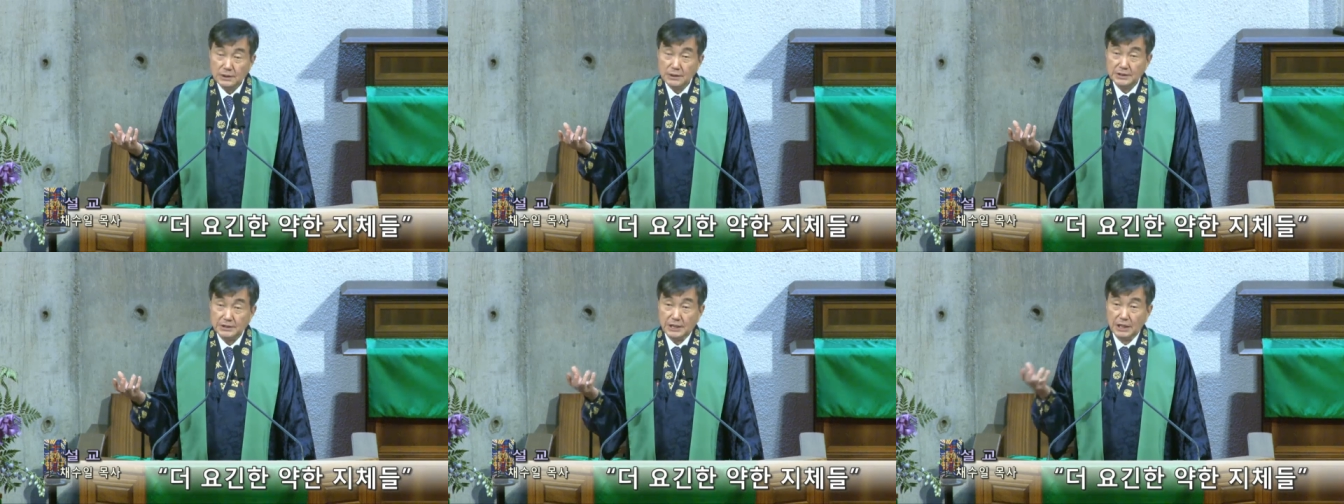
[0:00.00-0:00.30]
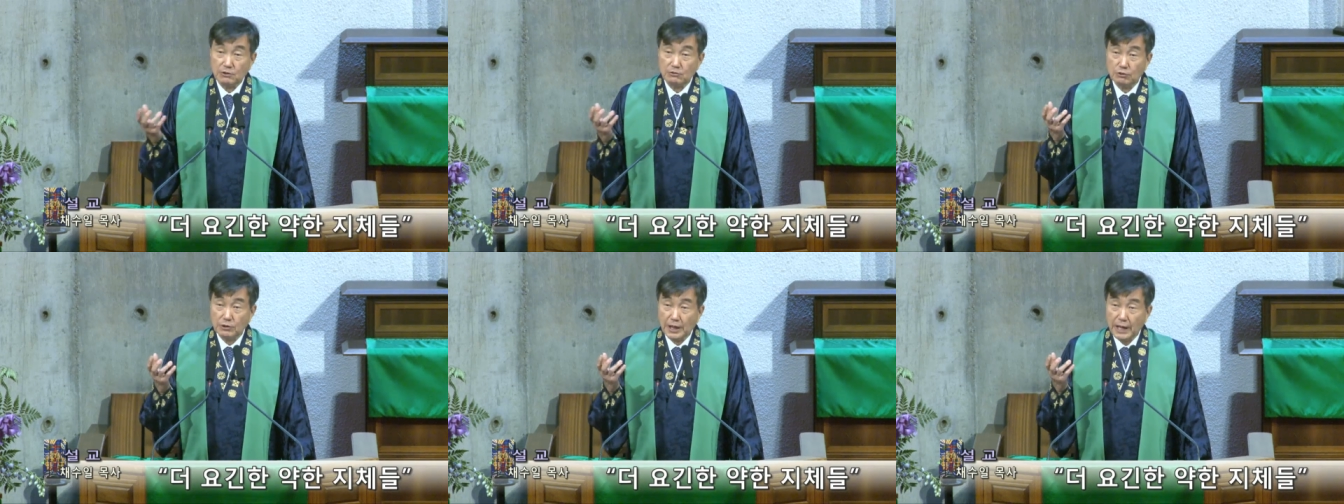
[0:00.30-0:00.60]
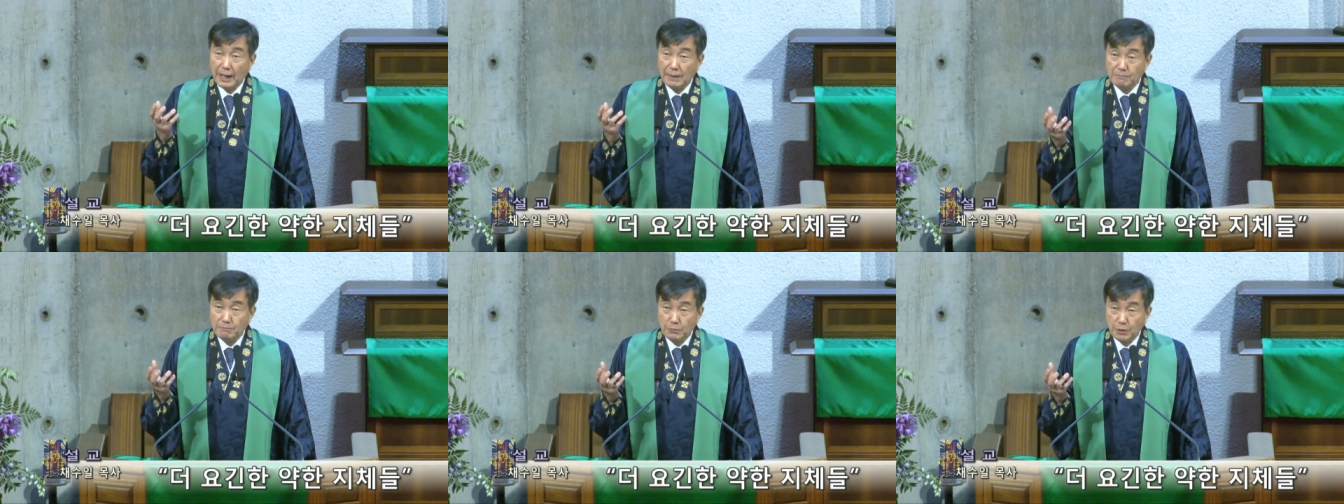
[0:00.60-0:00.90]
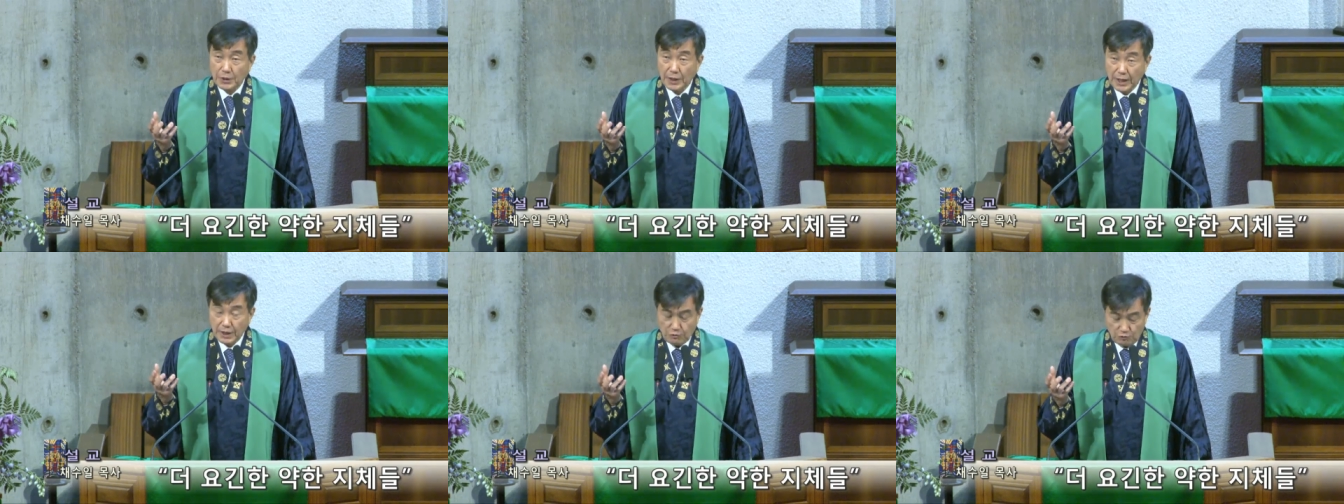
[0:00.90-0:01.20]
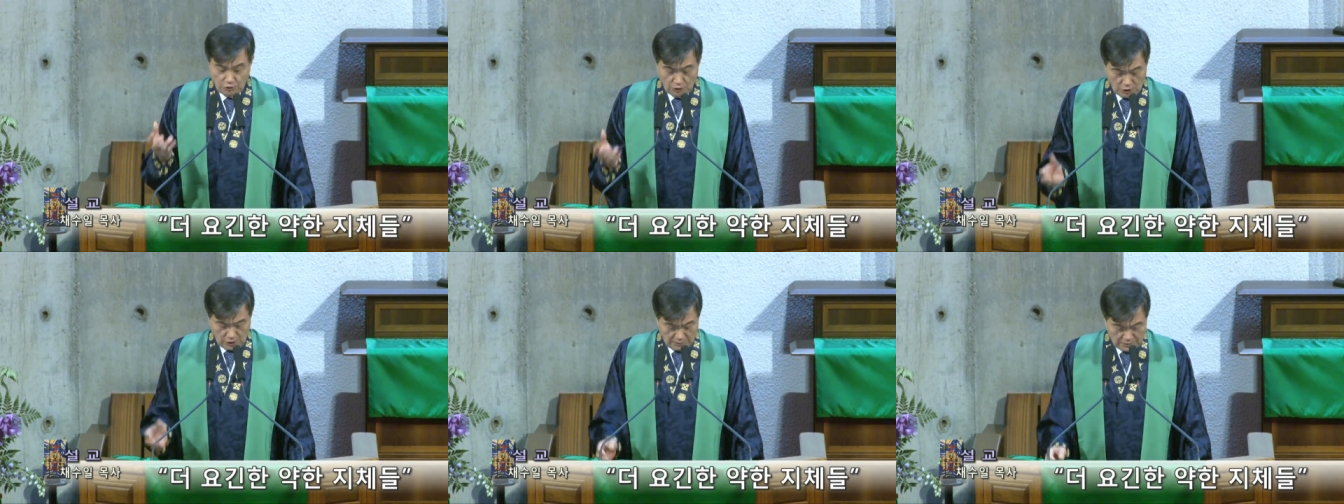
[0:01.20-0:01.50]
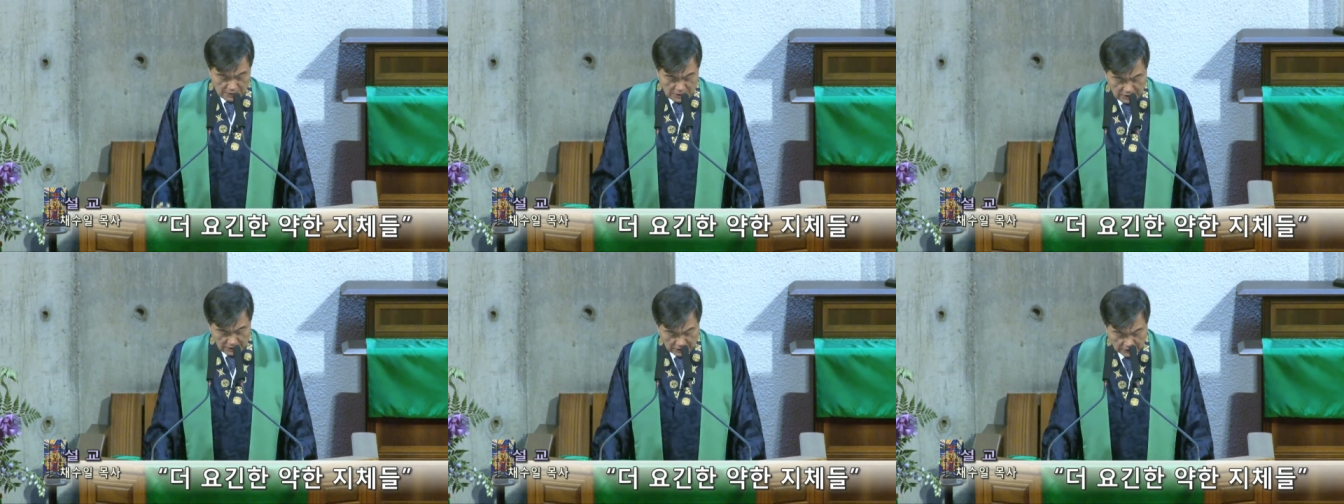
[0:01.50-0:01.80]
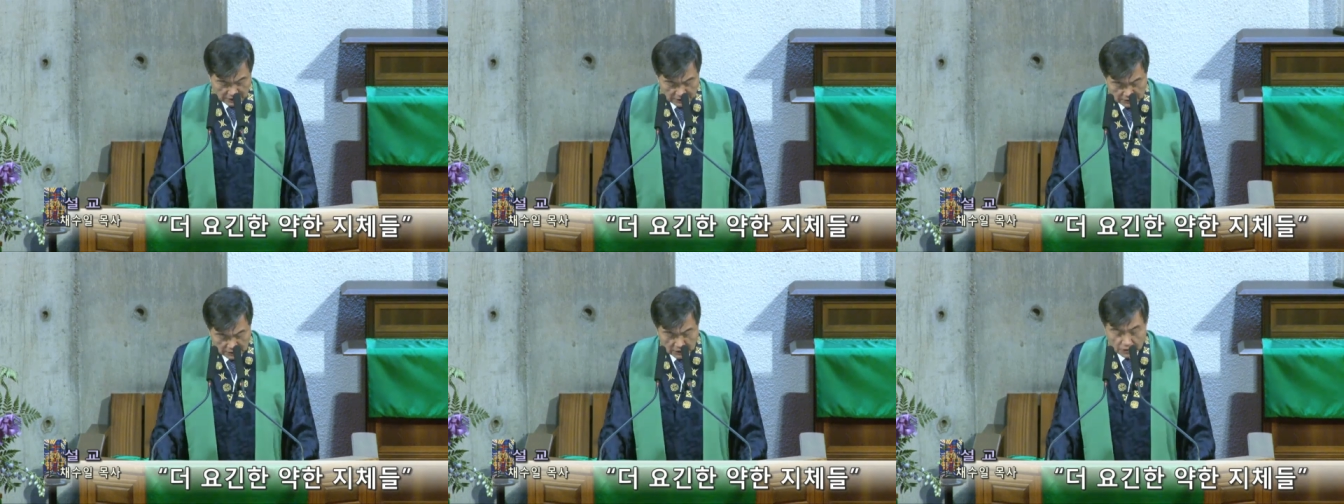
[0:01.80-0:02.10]
제국의 안보에 위협을
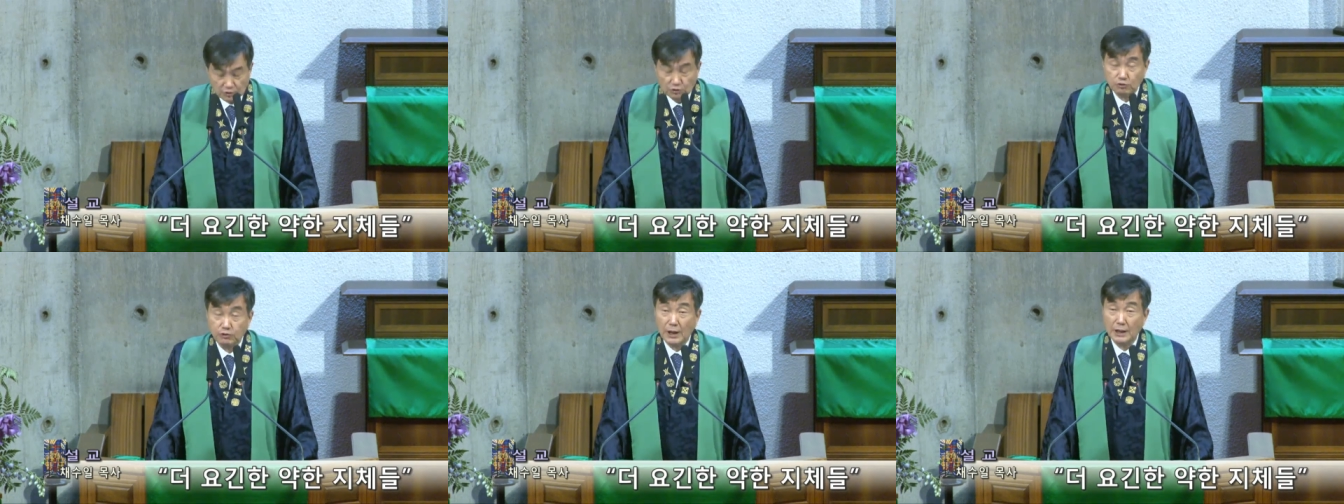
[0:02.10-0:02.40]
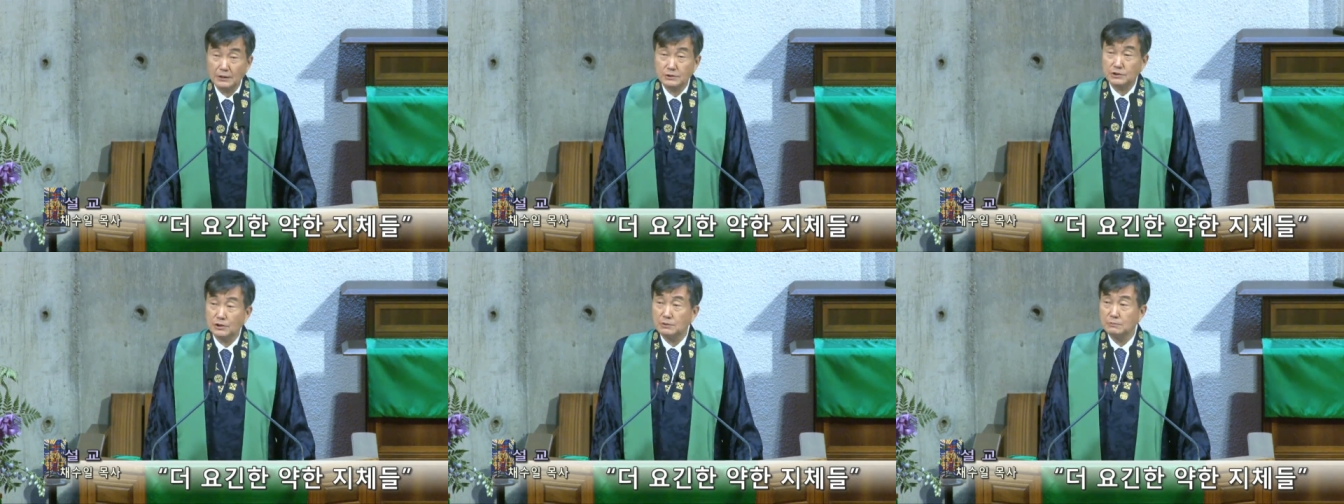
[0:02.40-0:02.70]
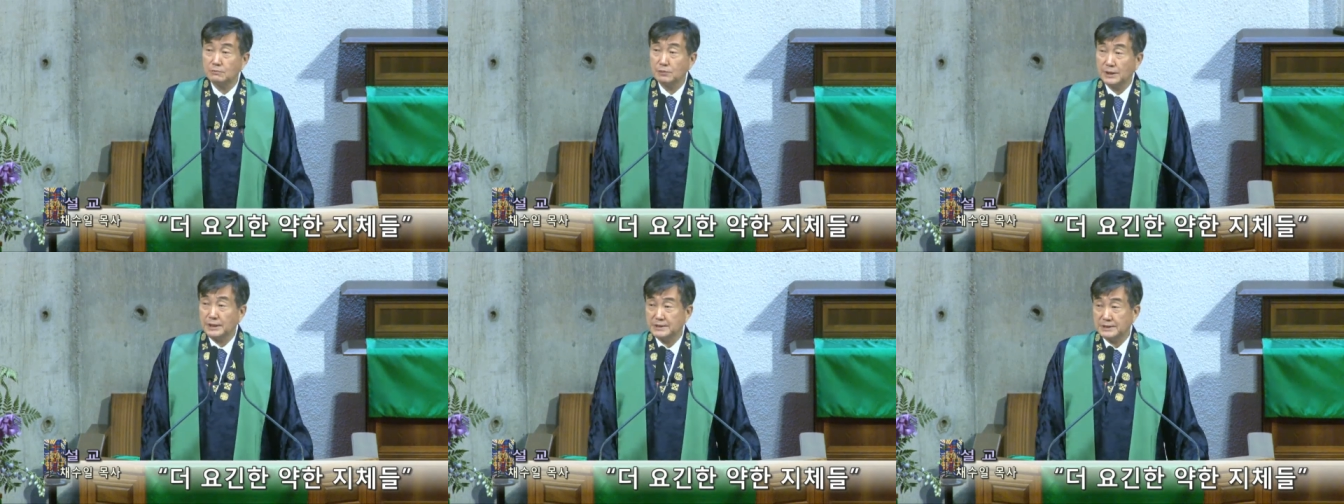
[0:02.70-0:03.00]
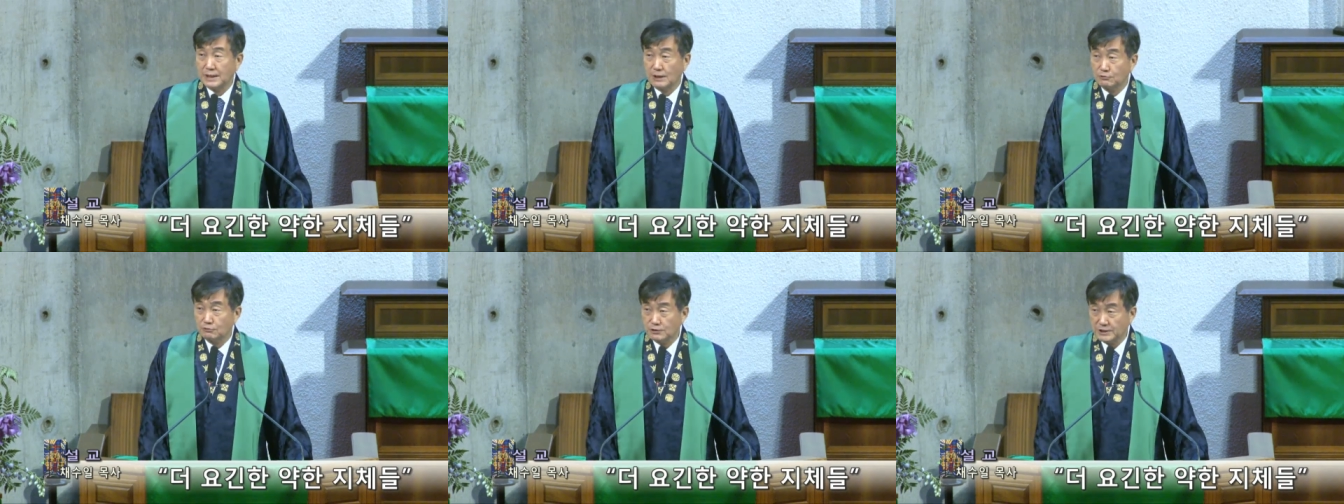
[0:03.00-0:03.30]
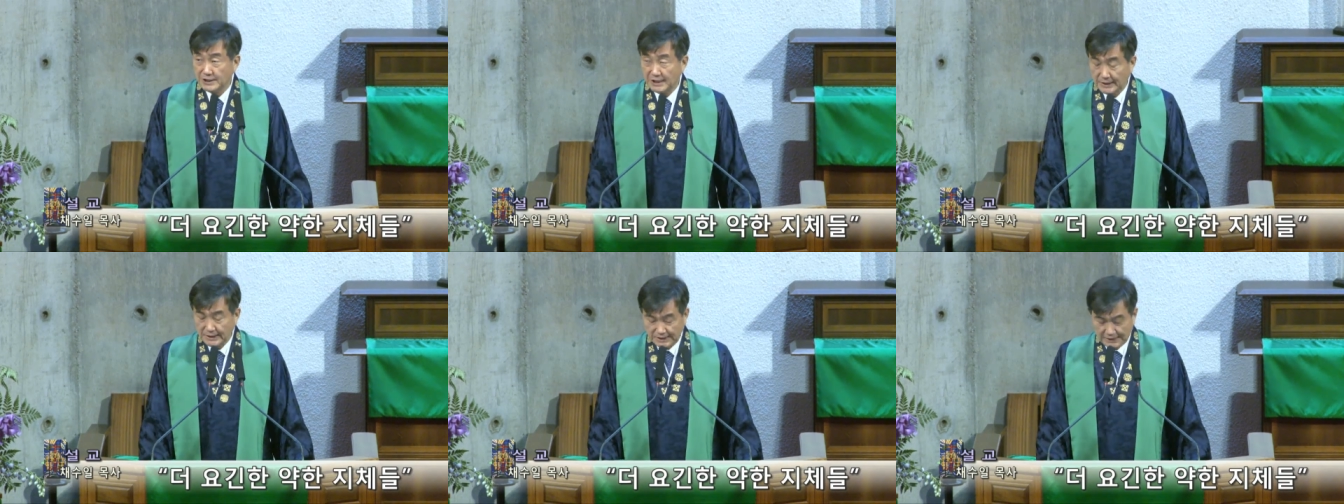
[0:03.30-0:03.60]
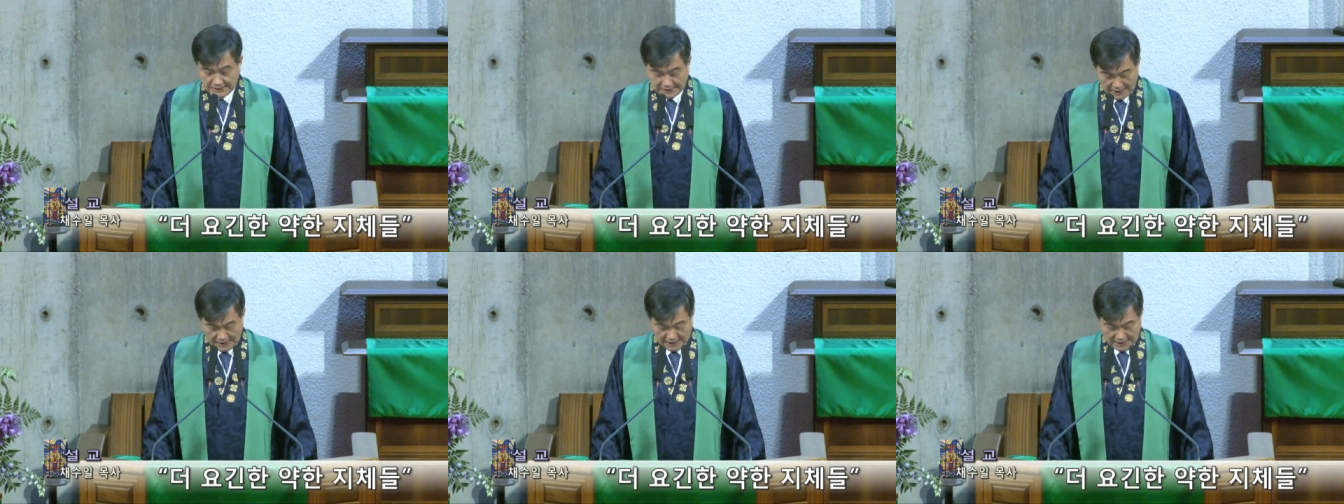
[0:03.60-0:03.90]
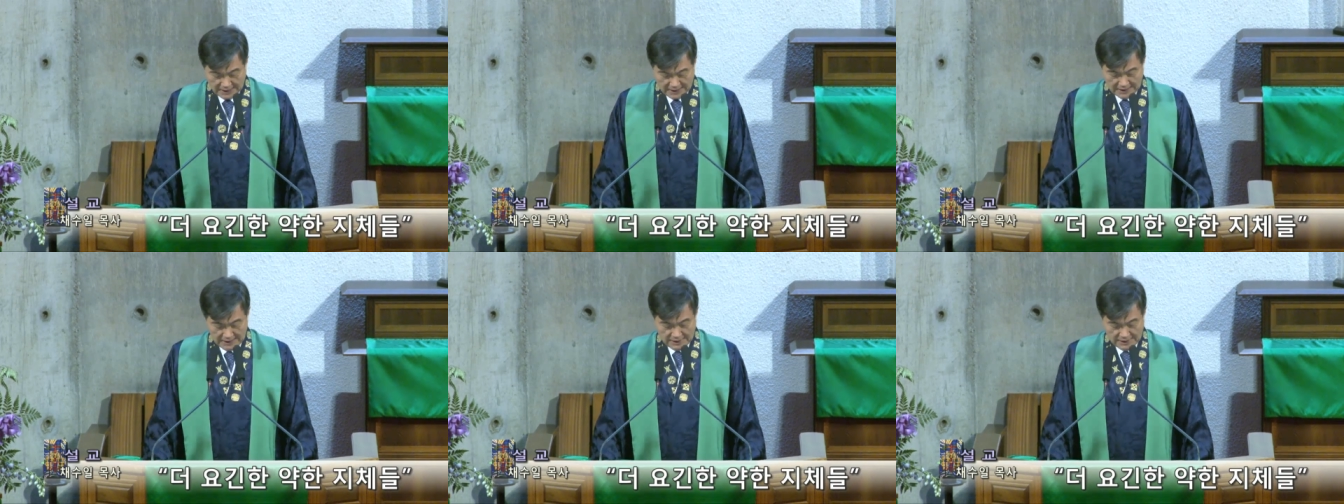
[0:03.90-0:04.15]
느꼈던 중앙 정부의 자구책이자